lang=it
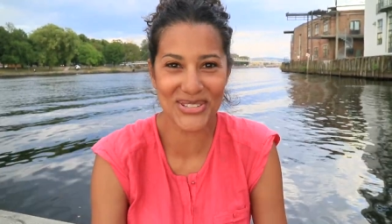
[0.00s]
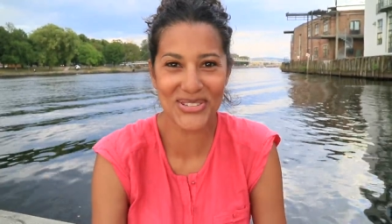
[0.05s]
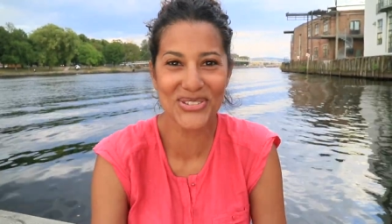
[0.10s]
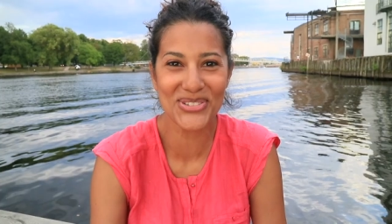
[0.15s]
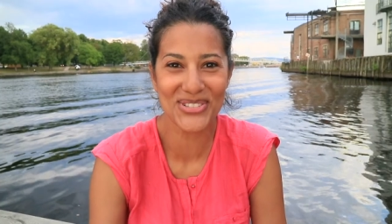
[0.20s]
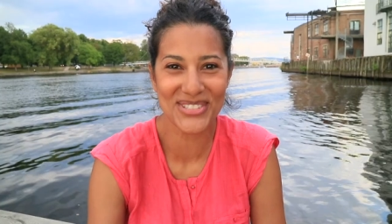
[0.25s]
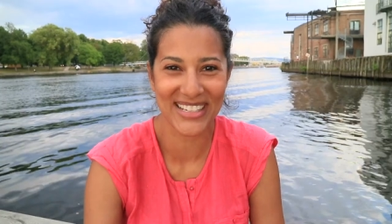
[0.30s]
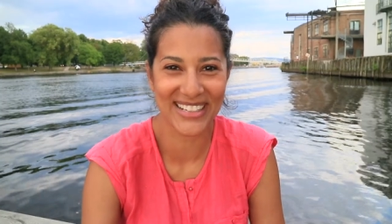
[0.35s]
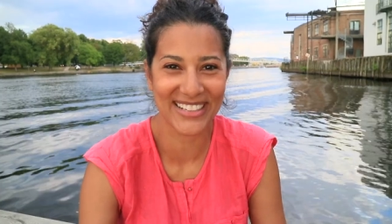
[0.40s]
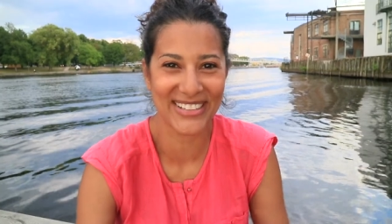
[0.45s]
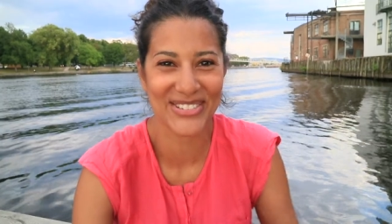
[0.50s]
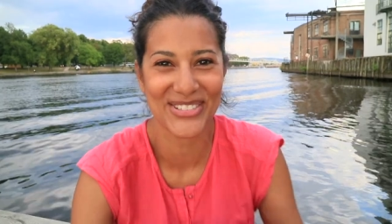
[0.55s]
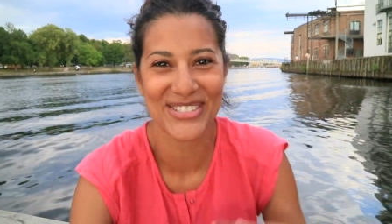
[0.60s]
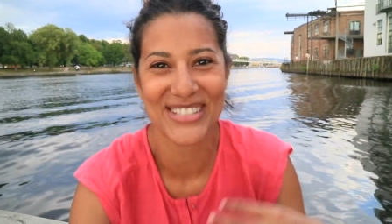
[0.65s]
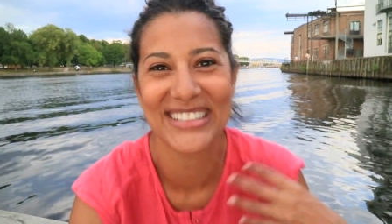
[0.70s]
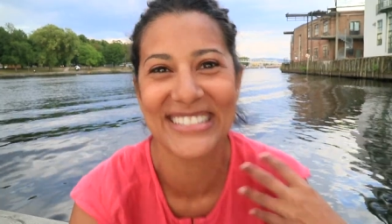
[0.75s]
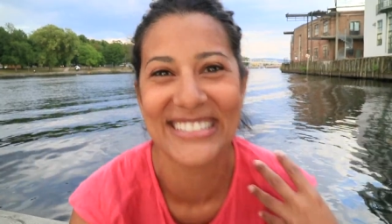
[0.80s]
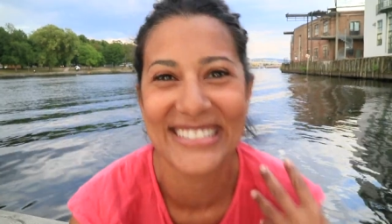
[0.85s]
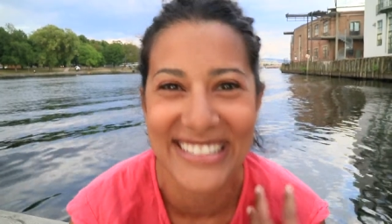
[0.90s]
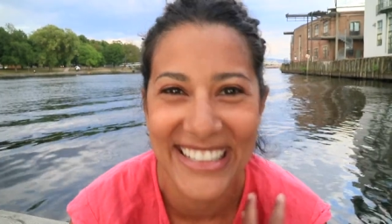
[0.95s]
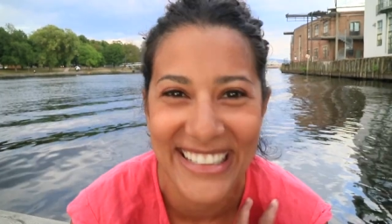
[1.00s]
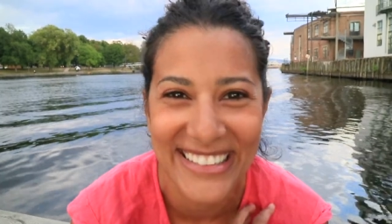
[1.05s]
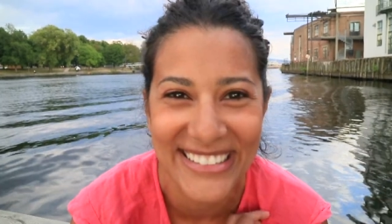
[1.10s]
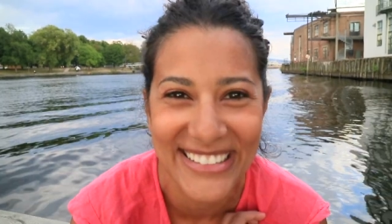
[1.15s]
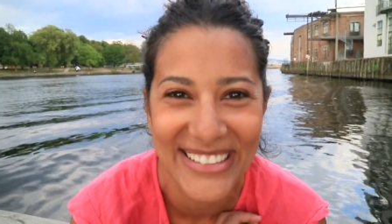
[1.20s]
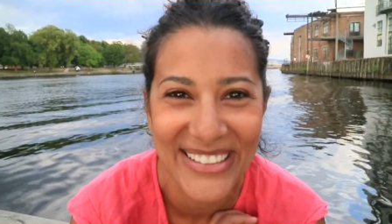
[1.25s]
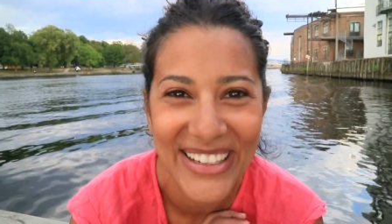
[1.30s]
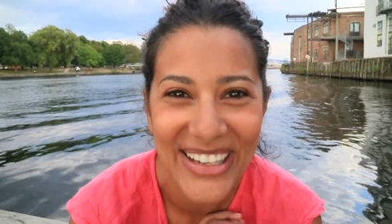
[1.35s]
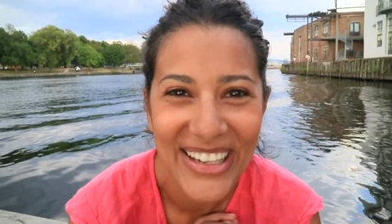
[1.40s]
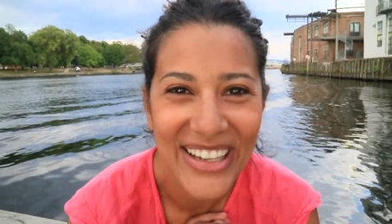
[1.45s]
scusa cosa
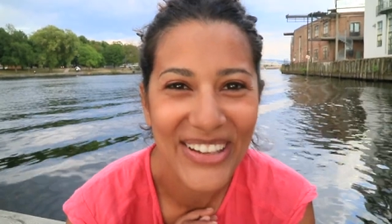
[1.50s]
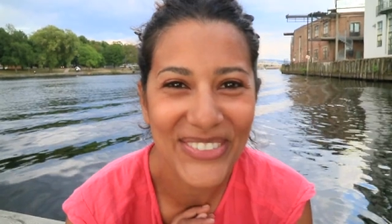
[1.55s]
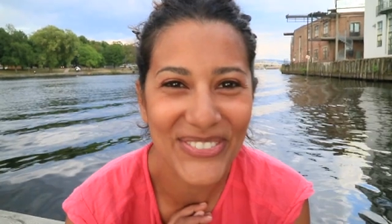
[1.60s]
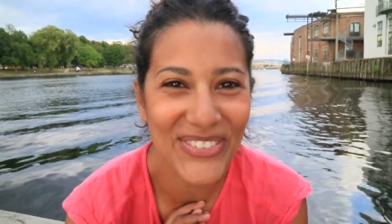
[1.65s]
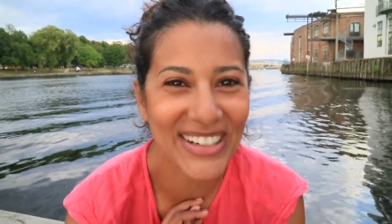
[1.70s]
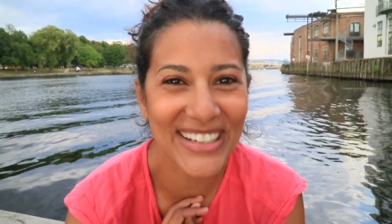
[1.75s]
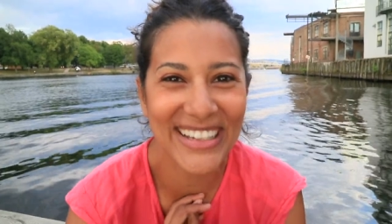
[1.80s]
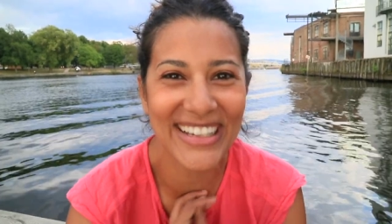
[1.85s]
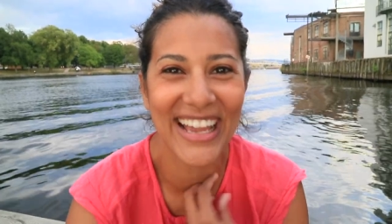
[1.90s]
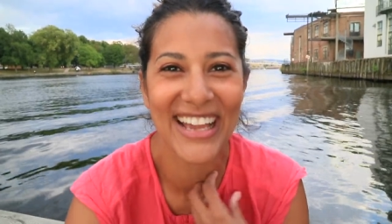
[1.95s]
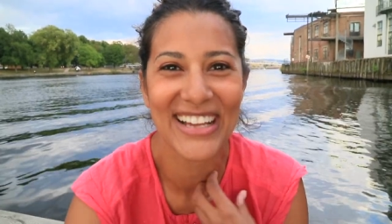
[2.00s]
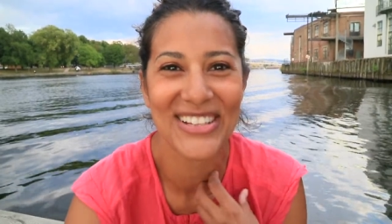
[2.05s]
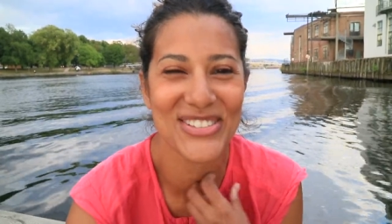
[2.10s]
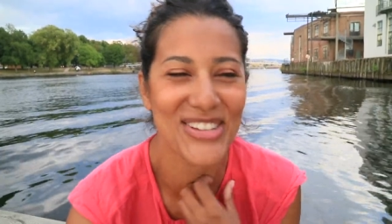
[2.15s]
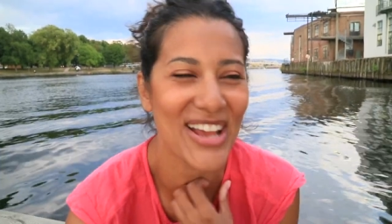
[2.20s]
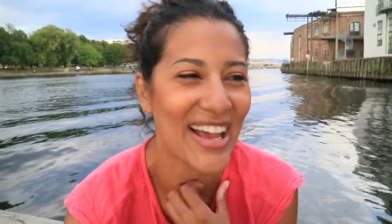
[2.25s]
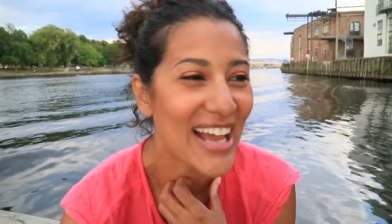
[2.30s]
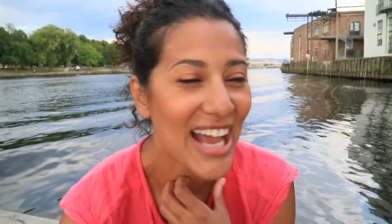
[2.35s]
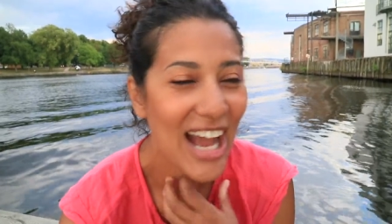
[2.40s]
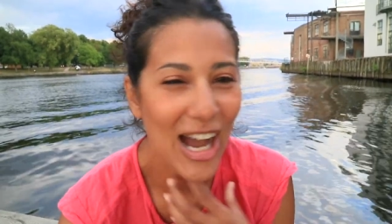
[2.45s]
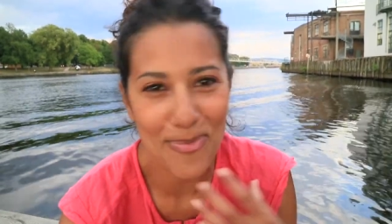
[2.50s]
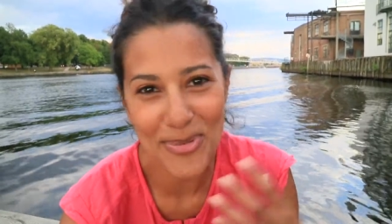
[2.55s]
intendi perché cioè